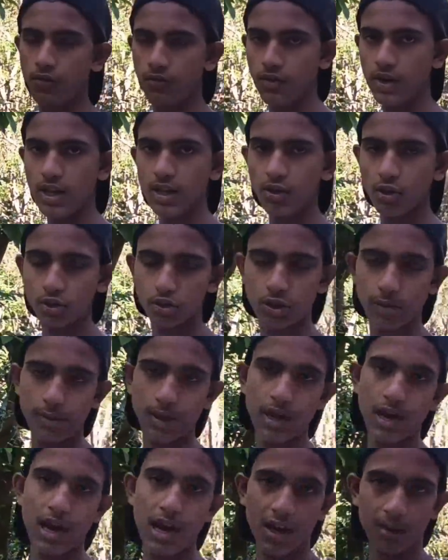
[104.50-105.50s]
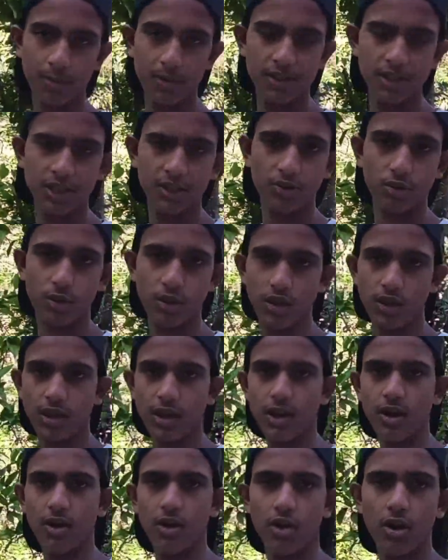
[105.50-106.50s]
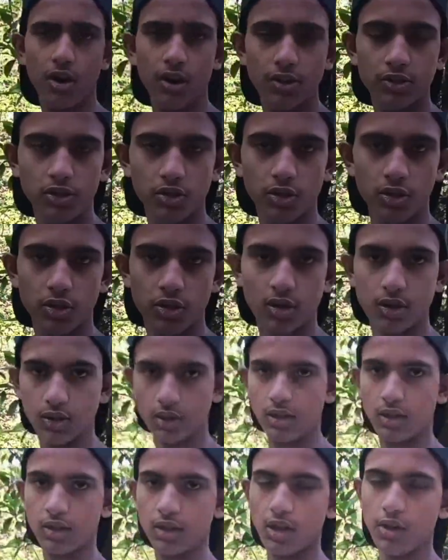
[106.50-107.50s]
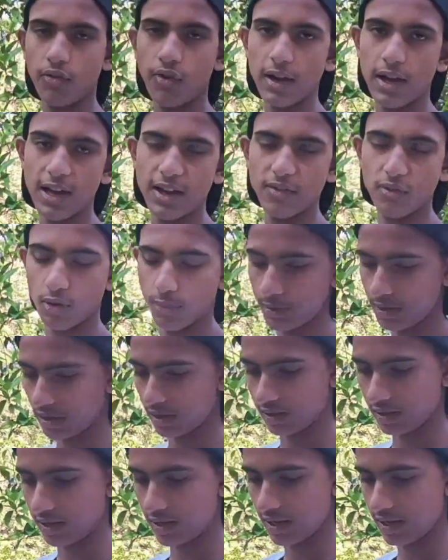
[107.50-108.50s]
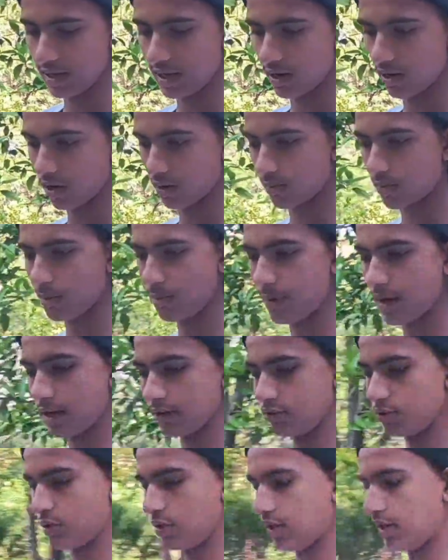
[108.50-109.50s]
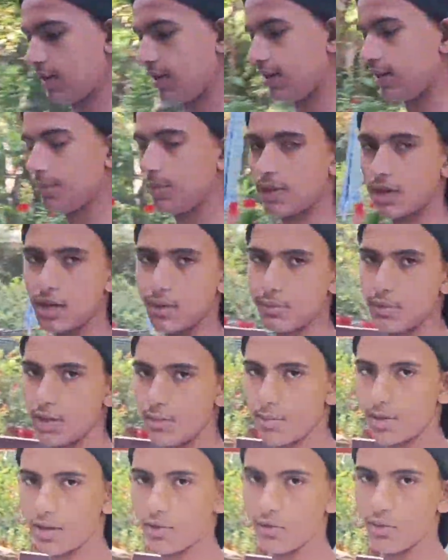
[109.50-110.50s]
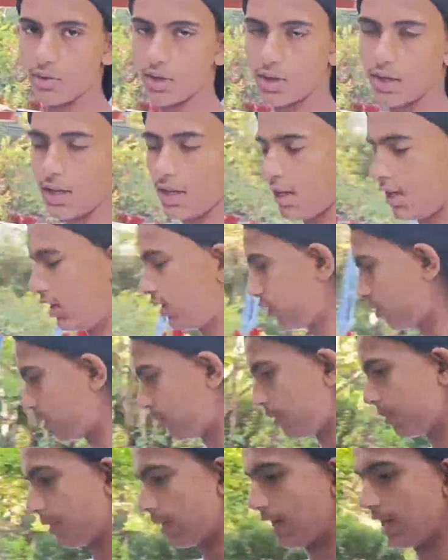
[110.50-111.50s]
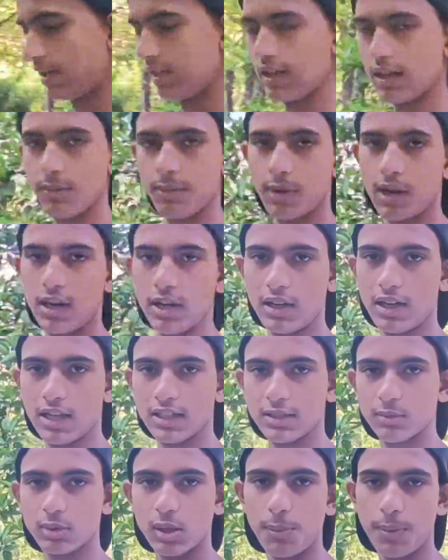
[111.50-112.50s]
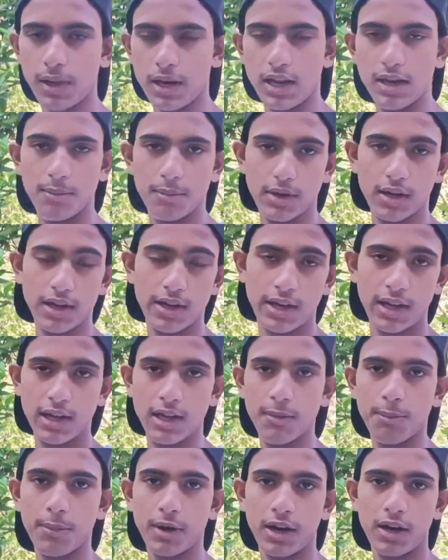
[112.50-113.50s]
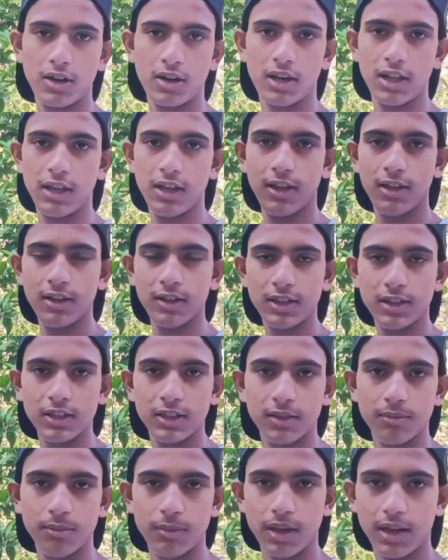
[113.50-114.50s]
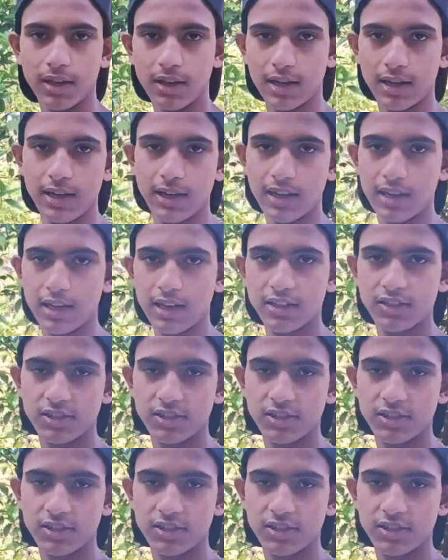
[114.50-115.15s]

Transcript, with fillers: फाइनल दोस्त अभी आग भी जल चुकी है और जो तवा है वो भी रख दिया है और मम्मी आ चुकी है यहाँ पर आप देख पा रहे होंगे तो अभी बनाएंगे परांठे सबसे पहले हम बना रहे हैं परांठे में खाने के लिए